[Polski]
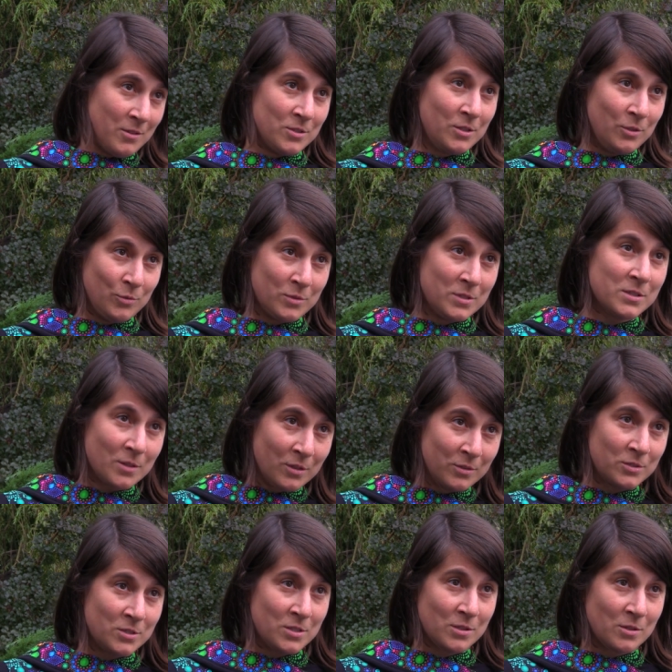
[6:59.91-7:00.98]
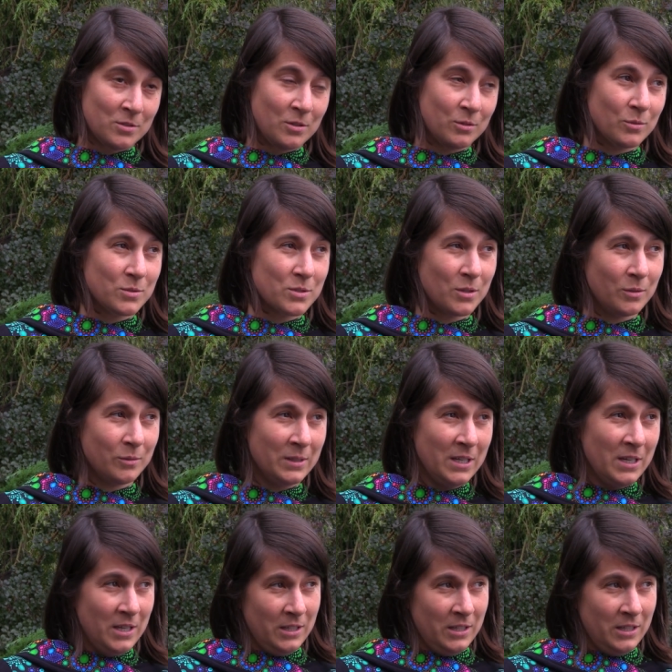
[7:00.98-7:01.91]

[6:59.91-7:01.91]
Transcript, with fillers: konstytucji, zgodności z konstytucją